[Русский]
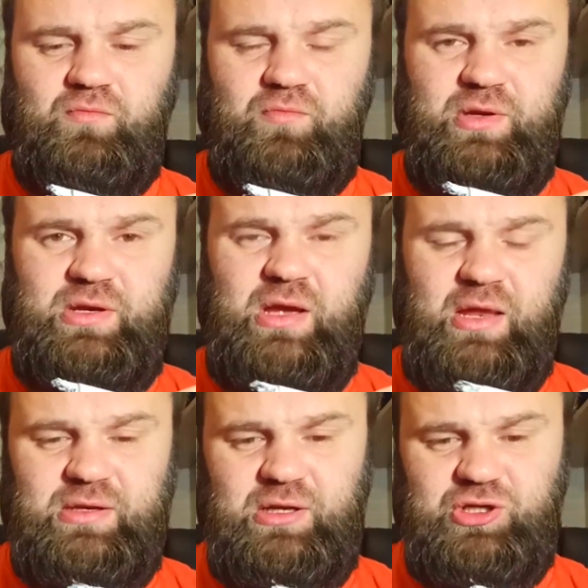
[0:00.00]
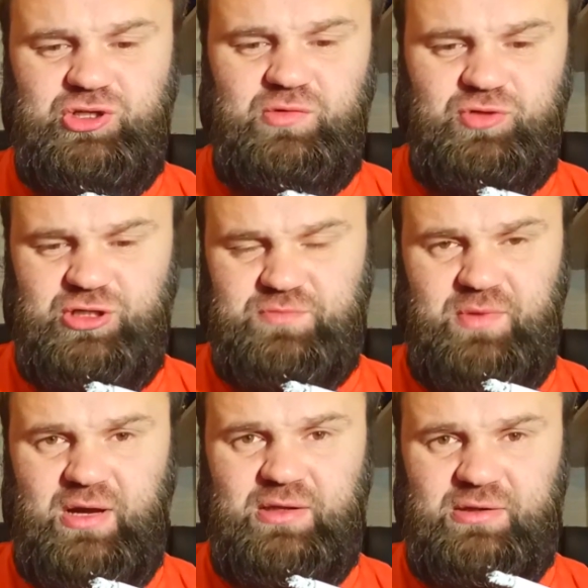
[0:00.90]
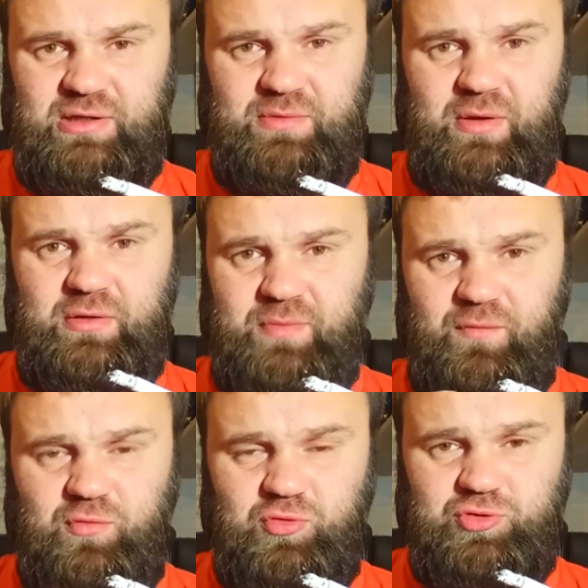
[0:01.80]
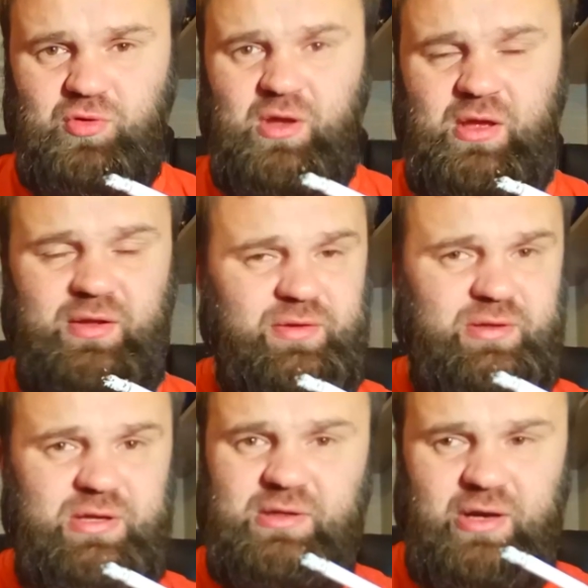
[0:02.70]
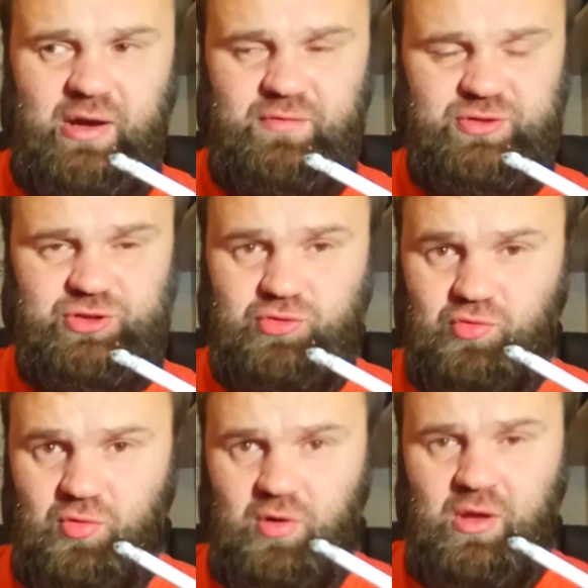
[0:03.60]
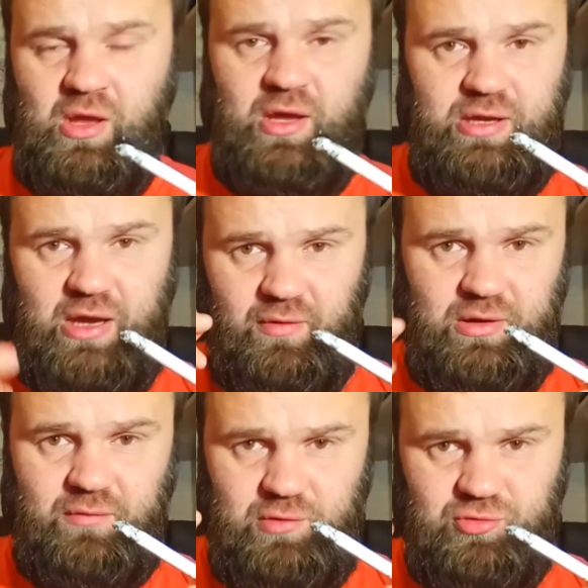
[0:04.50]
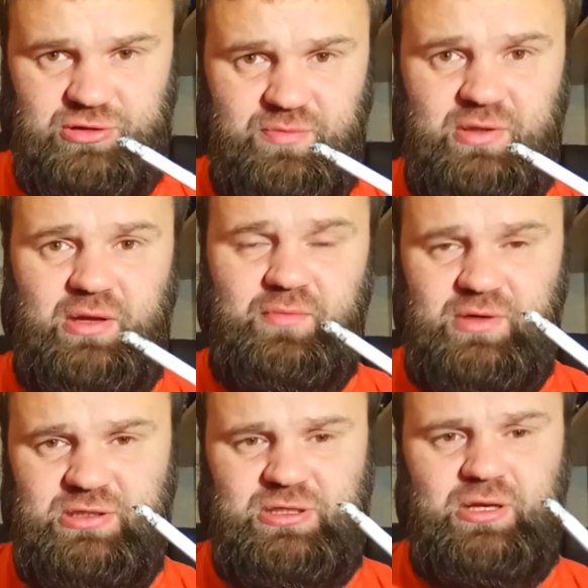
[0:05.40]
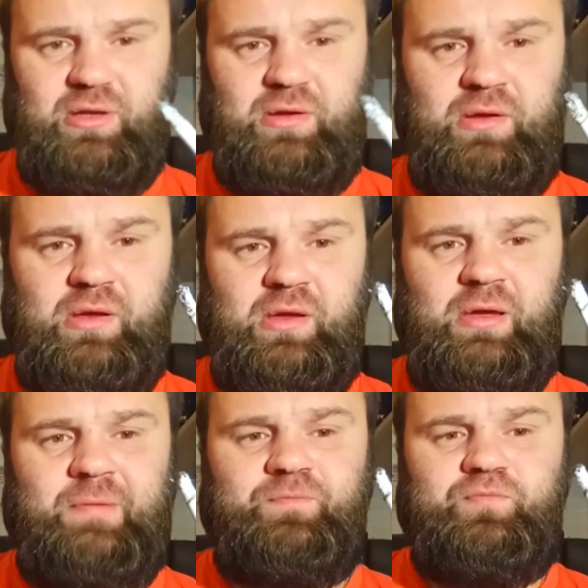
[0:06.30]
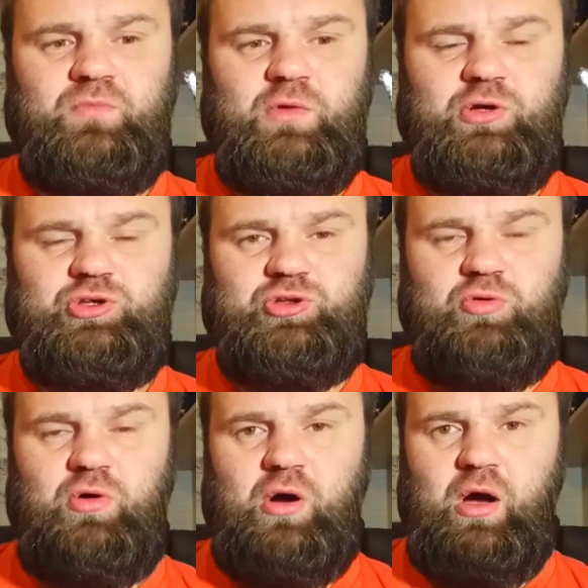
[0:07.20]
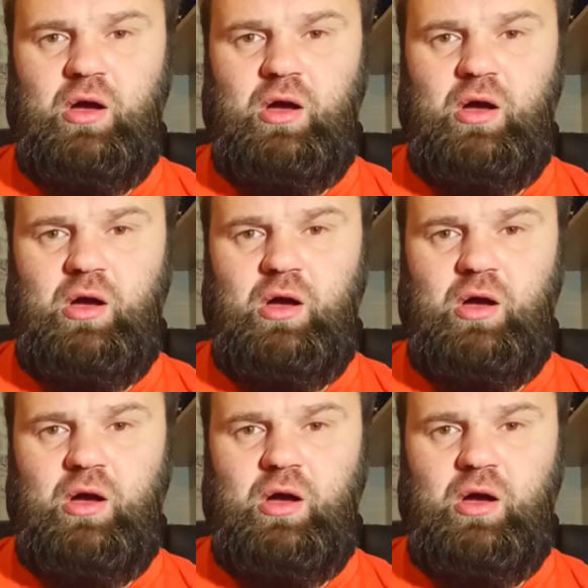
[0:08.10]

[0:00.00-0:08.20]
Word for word: мне они лично, вот сейчас пока на данный момент по вкусу, не нравятся. Но я ловлю себе на мысли, что